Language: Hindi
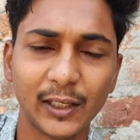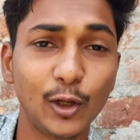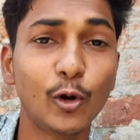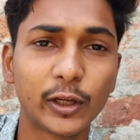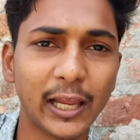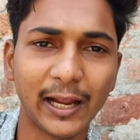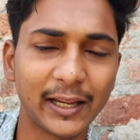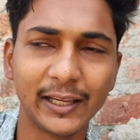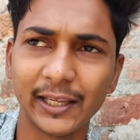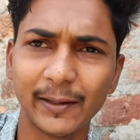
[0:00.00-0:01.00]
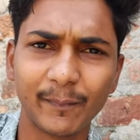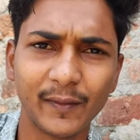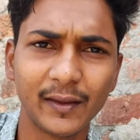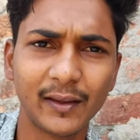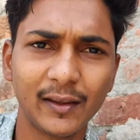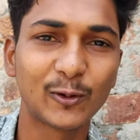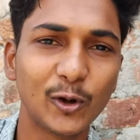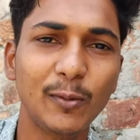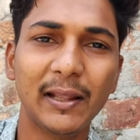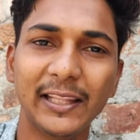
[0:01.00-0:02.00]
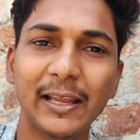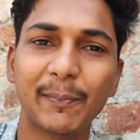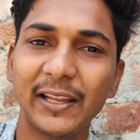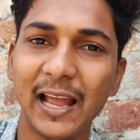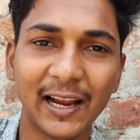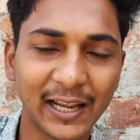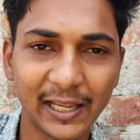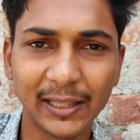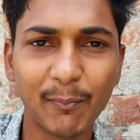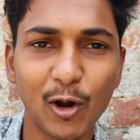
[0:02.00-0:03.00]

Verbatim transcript: कि लोग क्या कहेंगे कोई बात नहीं अपने यहाँ का ऐसा